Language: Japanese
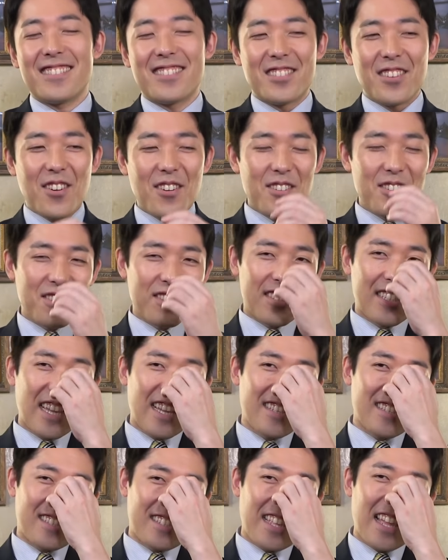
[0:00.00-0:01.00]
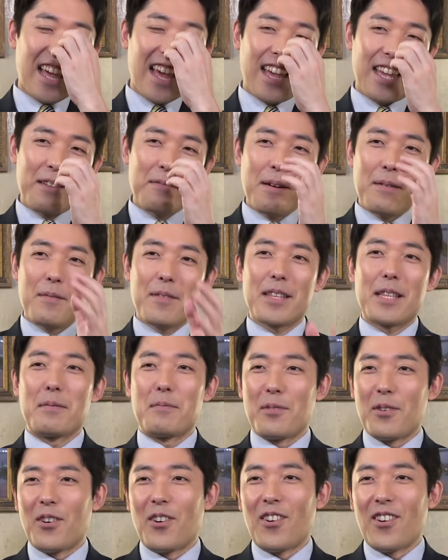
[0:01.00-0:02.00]
そういうスタンスで今まで
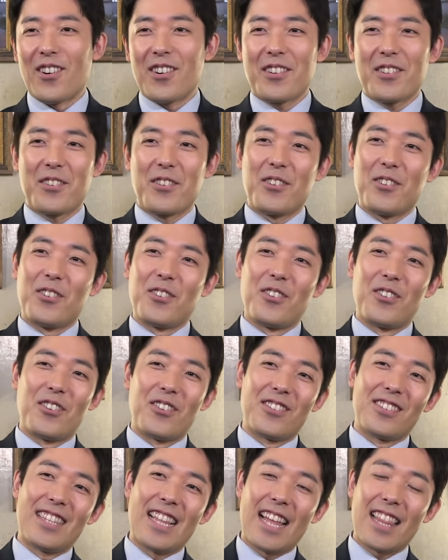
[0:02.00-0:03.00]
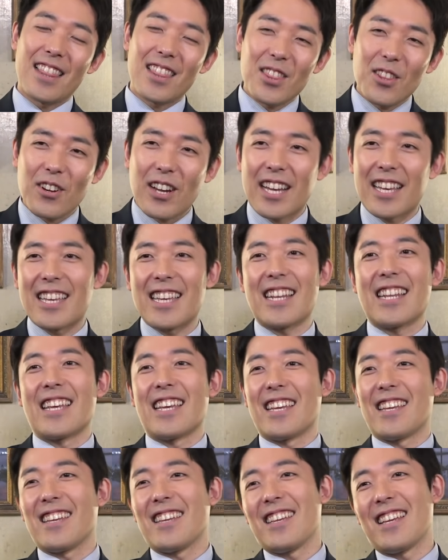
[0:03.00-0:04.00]
もこう、なんとか
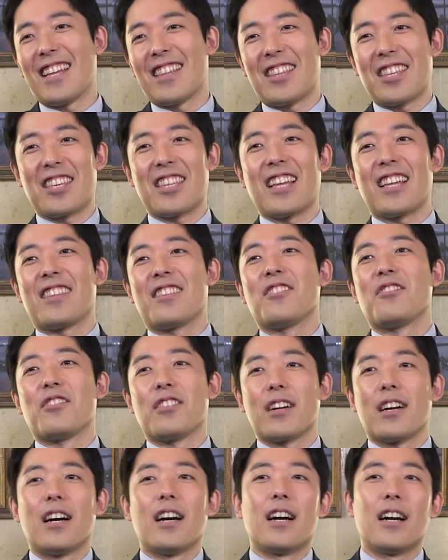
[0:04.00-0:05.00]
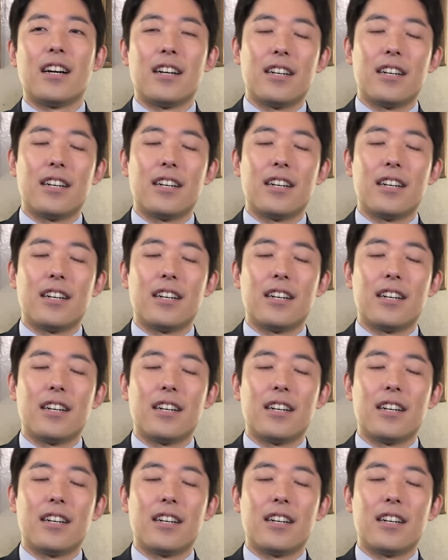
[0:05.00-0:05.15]
ギリやってきたっていうか、はい